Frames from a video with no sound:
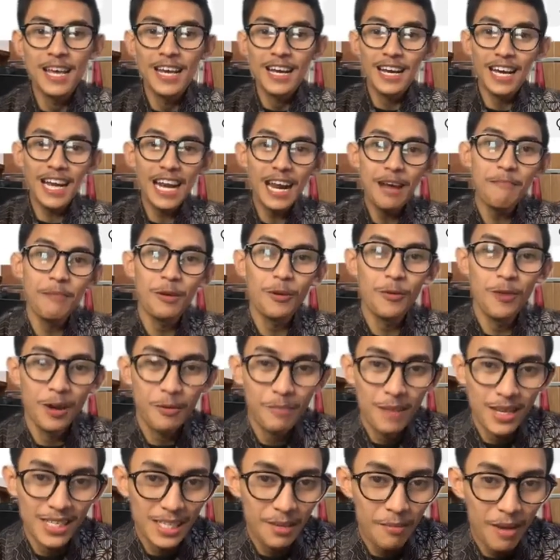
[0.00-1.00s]
Kenapa luar
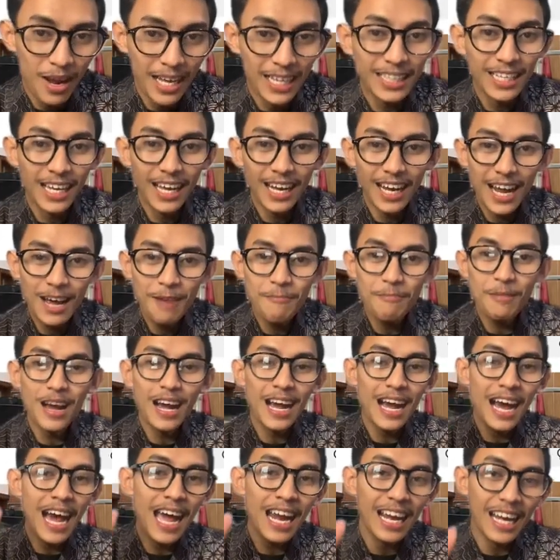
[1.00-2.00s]
biasa banget? Karena
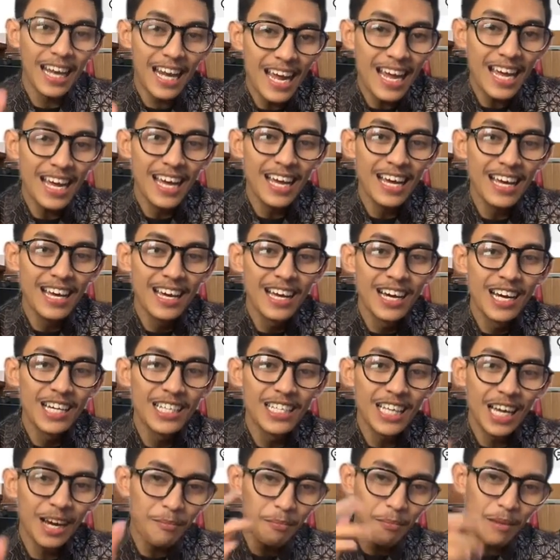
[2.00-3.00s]
apa? Karena
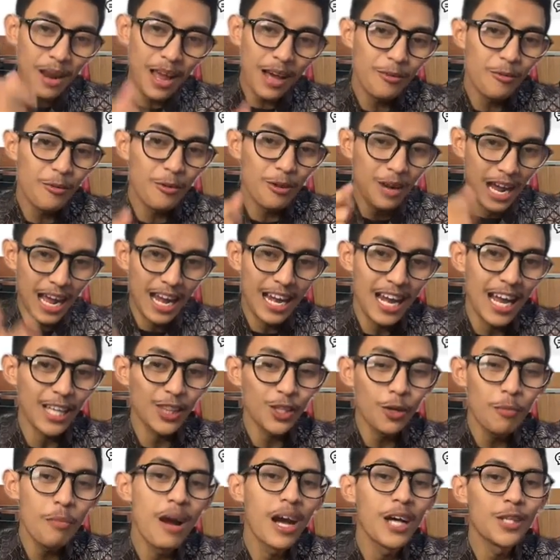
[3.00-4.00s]
yang melakukan
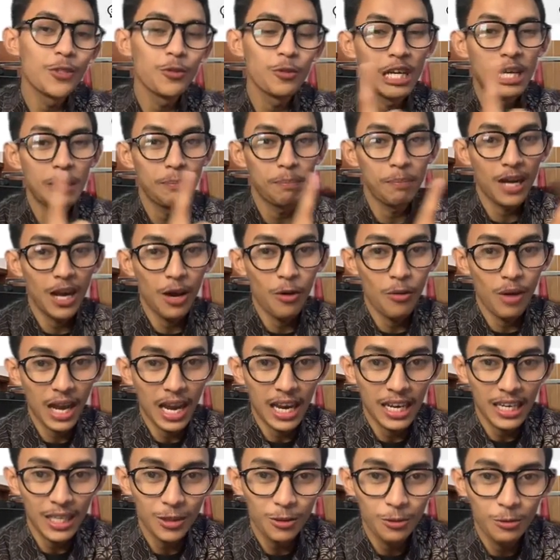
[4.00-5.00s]
atau mengajukan
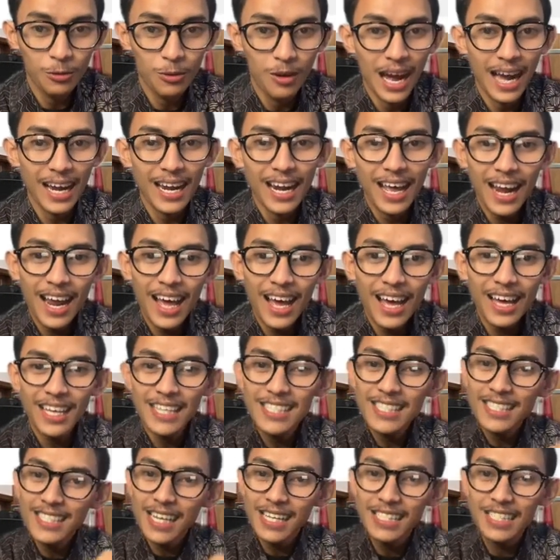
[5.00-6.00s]
penawaran itu adalah
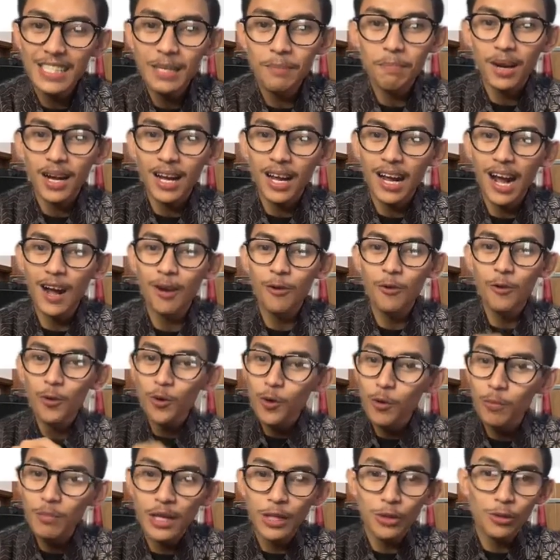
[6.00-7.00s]
instansi penegak
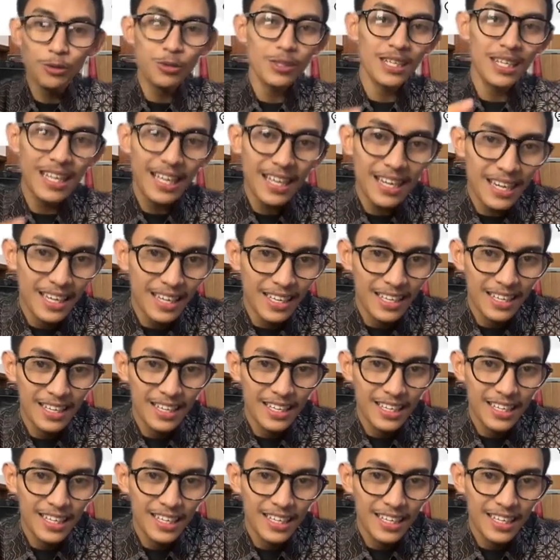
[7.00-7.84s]
hukum itu sendiri.